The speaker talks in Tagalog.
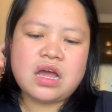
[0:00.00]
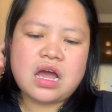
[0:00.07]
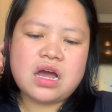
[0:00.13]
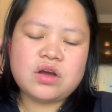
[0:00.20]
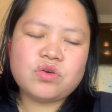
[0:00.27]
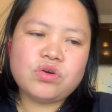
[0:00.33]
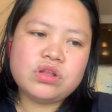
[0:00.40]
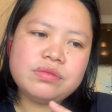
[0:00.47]
uh,
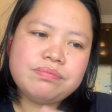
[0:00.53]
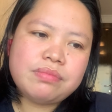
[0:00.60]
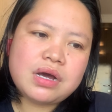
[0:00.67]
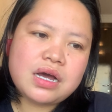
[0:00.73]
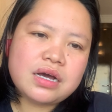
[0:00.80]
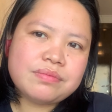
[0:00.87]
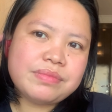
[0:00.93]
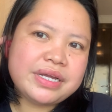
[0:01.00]

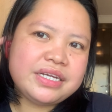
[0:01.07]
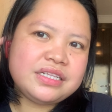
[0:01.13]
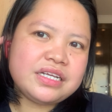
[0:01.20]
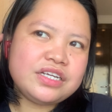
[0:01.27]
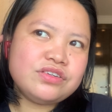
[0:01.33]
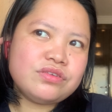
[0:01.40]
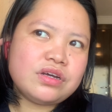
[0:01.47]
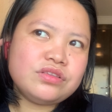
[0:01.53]
callback mahina
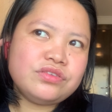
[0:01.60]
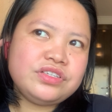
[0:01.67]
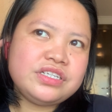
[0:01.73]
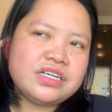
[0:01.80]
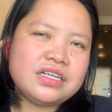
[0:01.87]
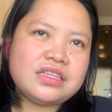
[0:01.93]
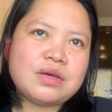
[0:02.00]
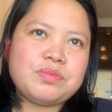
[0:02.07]
yung ano
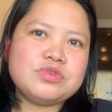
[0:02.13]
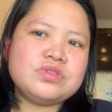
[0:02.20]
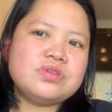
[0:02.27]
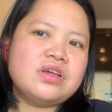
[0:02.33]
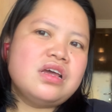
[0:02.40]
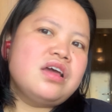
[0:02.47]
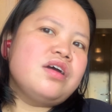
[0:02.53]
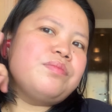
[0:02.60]
niya
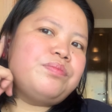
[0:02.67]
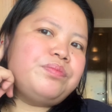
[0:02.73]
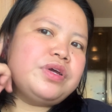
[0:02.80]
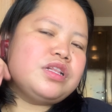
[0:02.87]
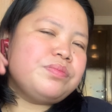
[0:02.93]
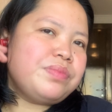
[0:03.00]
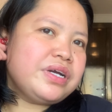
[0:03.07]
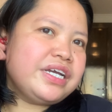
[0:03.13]
tapos
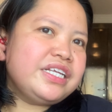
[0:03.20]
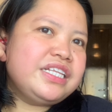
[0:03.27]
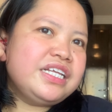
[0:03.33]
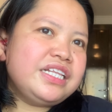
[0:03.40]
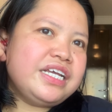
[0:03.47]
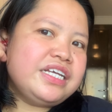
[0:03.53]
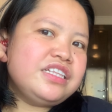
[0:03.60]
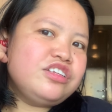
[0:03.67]
pero pag
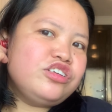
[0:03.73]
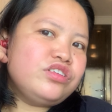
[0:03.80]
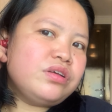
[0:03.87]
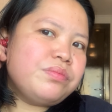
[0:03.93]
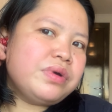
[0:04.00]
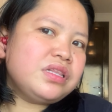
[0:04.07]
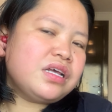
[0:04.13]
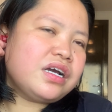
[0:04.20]
idiniin nyo
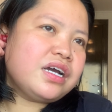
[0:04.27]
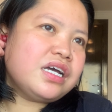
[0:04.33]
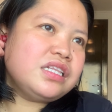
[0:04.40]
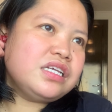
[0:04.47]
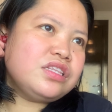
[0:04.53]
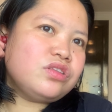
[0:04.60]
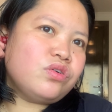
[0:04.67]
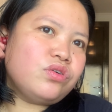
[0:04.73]
naman ng
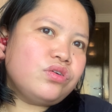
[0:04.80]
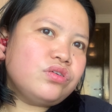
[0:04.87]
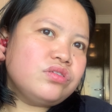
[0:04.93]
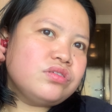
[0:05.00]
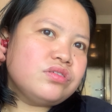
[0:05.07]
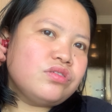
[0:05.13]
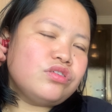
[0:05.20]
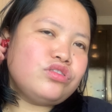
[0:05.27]
ganito,
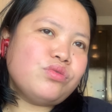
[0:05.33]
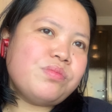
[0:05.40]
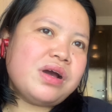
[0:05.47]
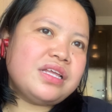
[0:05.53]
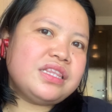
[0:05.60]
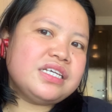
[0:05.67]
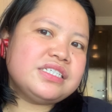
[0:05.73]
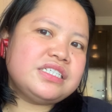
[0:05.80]

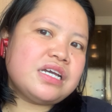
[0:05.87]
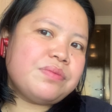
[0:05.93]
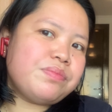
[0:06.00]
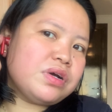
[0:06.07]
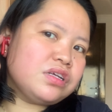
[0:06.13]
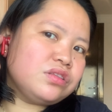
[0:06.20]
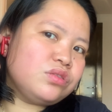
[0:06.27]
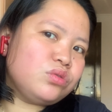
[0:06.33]
automatic siya.
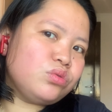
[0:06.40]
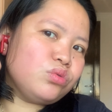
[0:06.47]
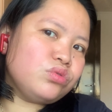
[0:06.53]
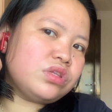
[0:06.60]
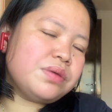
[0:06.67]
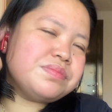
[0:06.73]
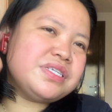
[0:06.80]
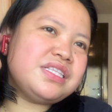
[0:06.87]
Pag two
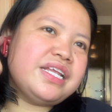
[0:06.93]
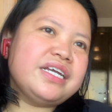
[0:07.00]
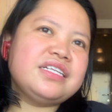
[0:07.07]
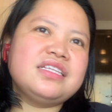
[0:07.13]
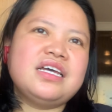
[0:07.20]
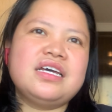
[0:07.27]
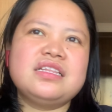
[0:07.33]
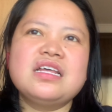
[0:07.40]
times like
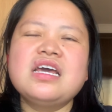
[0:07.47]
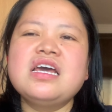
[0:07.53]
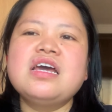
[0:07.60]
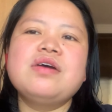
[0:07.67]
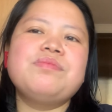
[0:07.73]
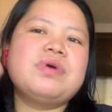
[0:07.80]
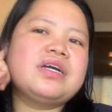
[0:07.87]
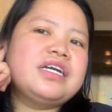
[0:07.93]
that,
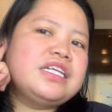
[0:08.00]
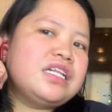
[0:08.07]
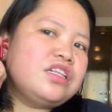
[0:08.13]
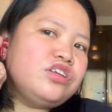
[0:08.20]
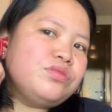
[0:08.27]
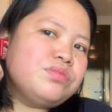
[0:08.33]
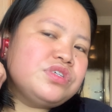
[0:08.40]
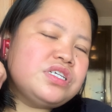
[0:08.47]
pag
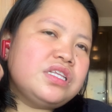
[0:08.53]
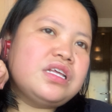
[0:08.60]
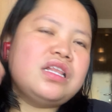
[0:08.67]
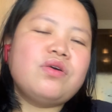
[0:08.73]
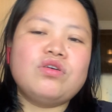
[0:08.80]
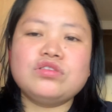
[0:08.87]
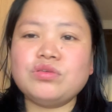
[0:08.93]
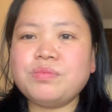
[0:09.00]
ginanin nyo mo siya
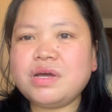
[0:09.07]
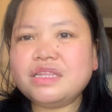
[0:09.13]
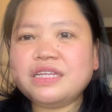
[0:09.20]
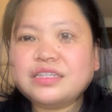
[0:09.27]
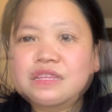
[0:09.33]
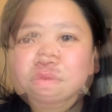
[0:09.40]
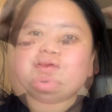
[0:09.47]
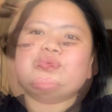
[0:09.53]
dalawa,
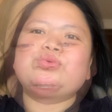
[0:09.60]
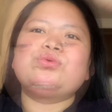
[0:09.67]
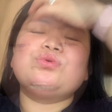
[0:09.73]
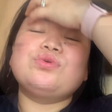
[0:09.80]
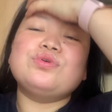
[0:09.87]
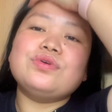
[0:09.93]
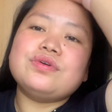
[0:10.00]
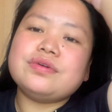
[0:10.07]
automatic na mamatay.
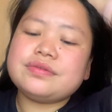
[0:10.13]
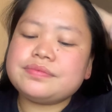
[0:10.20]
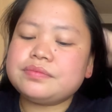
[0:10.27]
So,